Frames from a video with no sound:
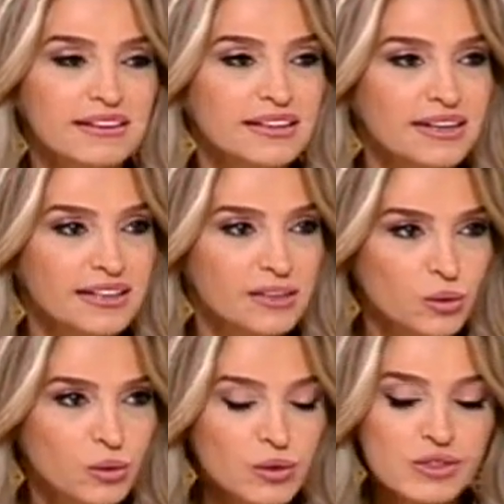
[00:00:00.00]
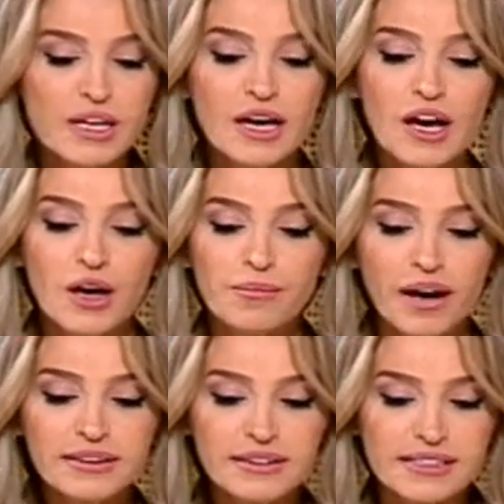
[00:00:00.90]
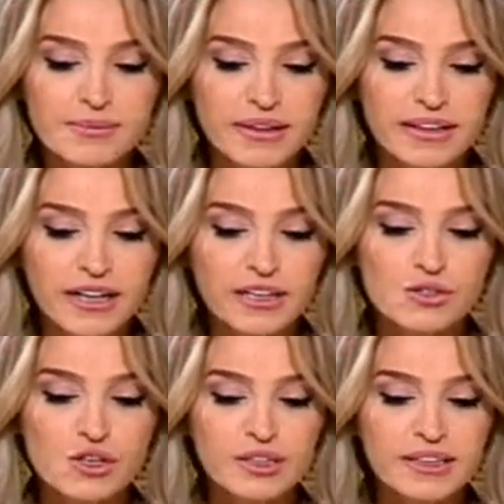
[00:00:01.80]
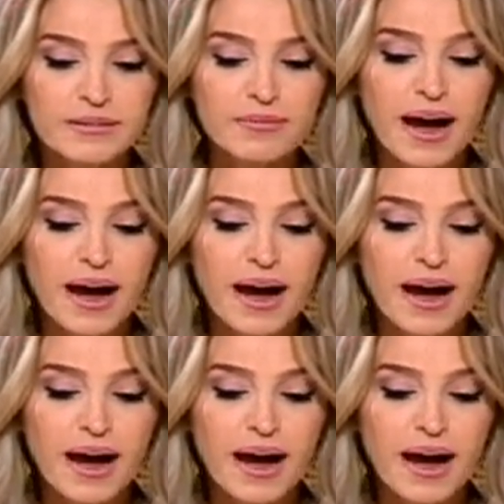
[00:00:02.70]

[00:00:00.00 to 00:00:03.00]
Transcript: اللوز نعم. مغطس بالدارك تشوكلت